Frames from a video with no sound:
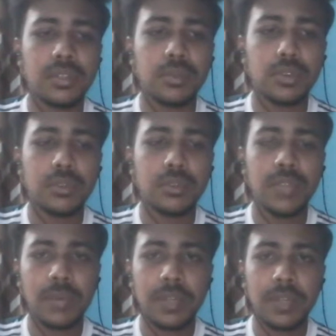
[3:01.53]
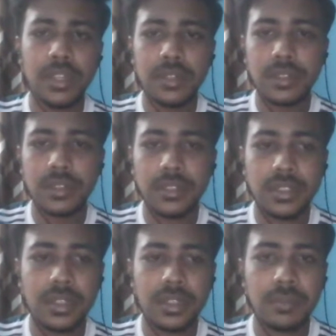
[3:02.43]
প্রথম ধাপে
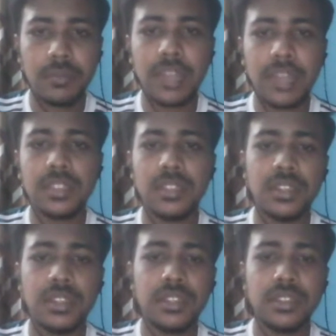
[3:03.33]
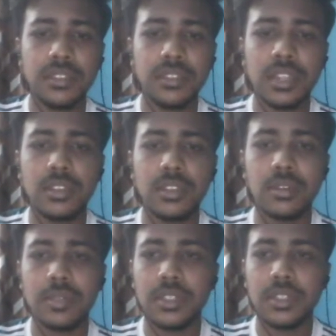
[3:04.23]
যে পাঁচটা জিনিস জানতে
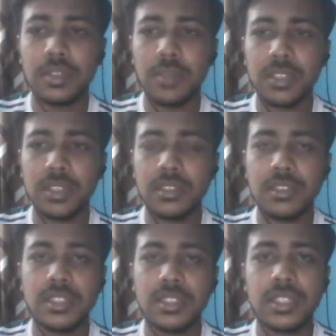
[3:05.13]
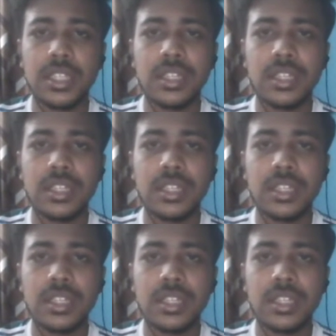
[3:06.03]
হবে সেই পাঁচটা জিনিস কি